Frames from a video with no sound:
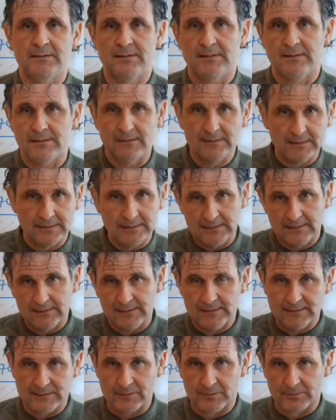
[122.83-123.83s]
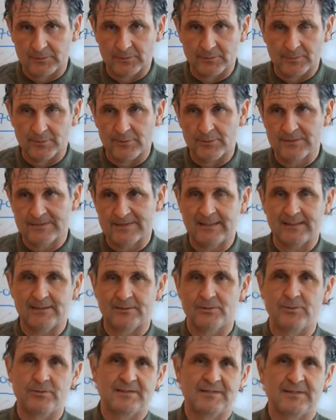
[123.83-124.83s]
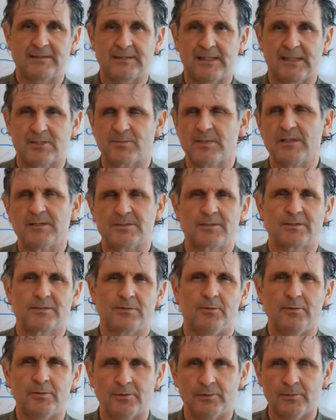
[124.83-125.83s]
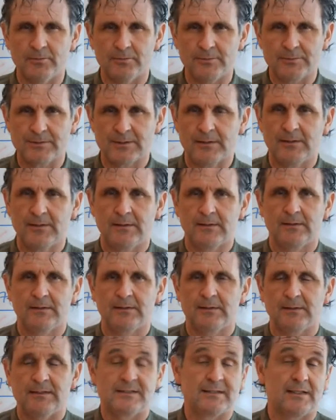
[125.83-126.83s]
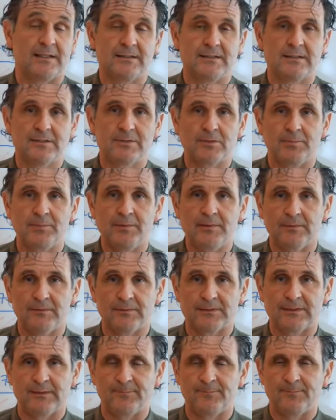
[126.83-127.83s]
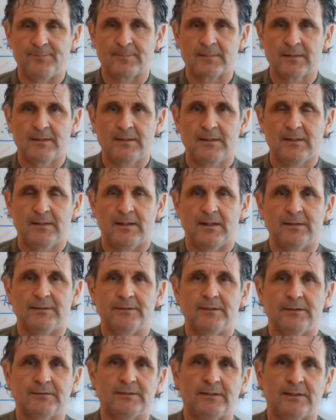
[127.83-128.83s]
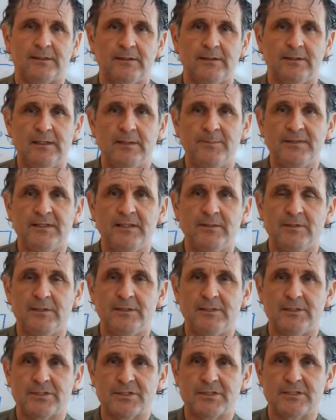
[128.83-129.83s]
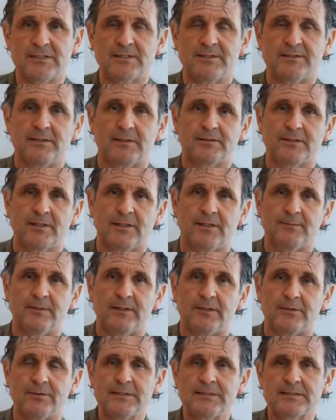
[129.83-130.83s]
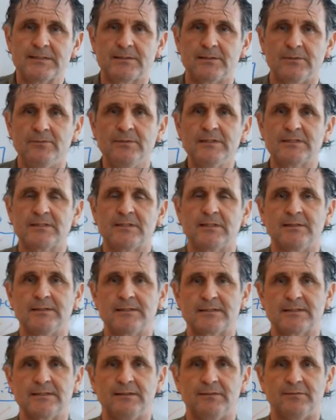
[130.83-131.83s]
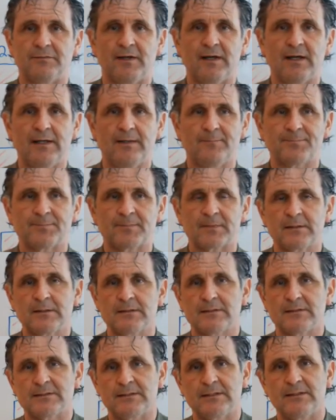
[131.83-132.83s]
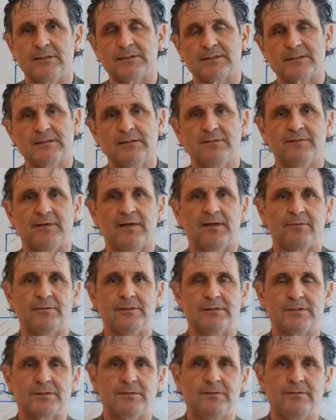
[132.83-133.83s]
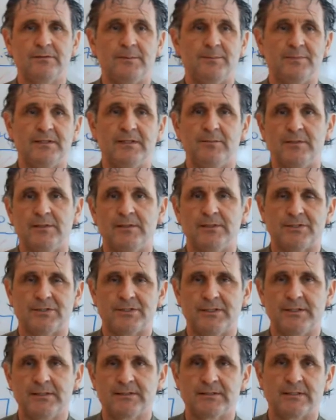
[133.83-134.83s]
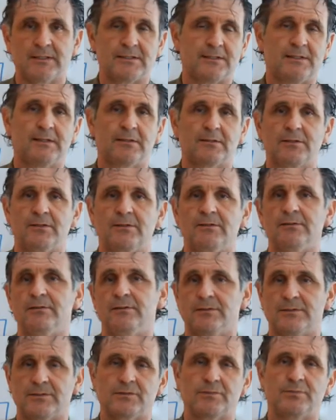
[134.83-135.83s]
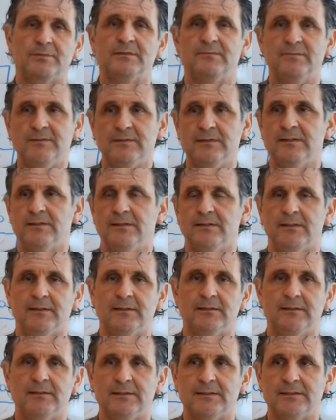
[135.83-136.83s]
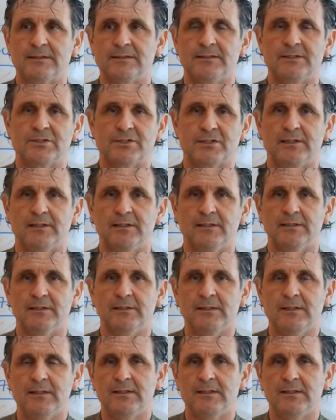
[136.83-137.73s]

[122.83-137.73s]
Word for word: les, autobus à deux étages, je pense qu'ils sont rouges. Et ça existe depuis longtemps. Alors, notre épidémiologiste, le docteur Morris, lui, ce qu'il a décidé de faire, c'est qu'il a décidé de faire une étude épidémiologique, c'est-à-dire qu'il a suivi euh, ces gens-là,